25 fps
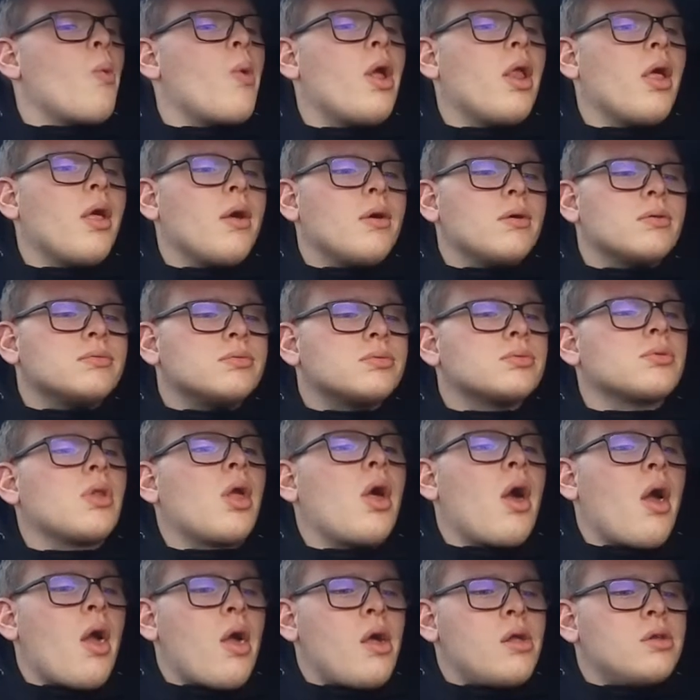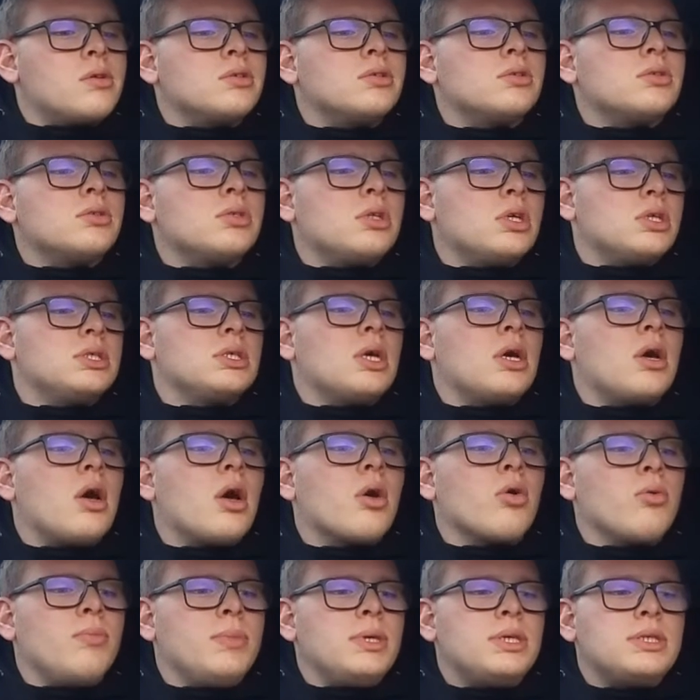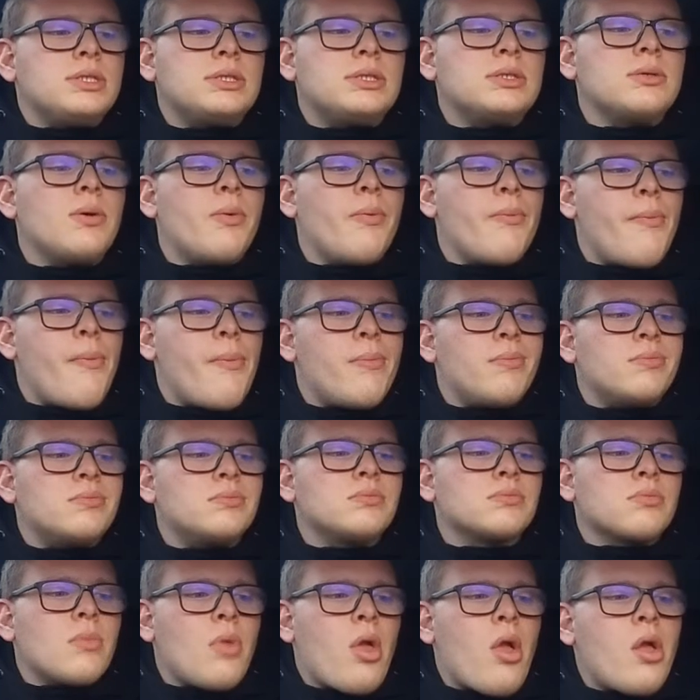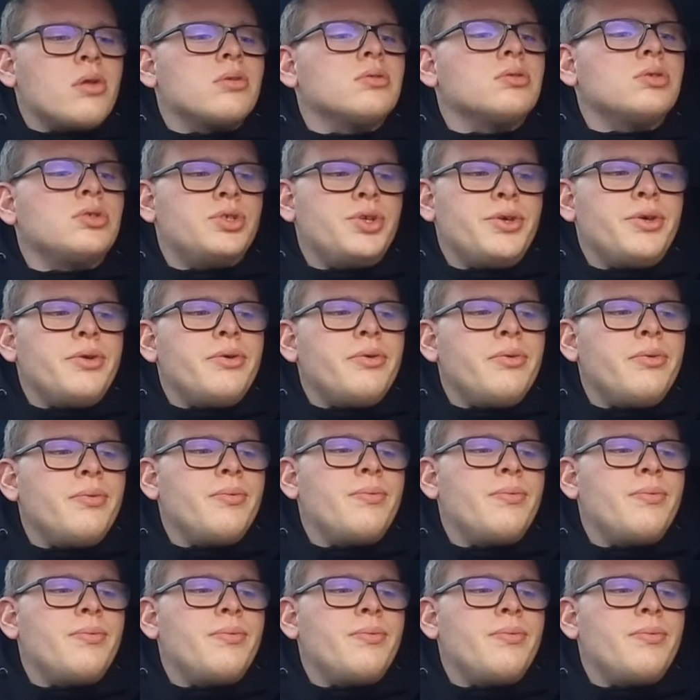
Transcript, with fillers: Voilà. c'est un remix de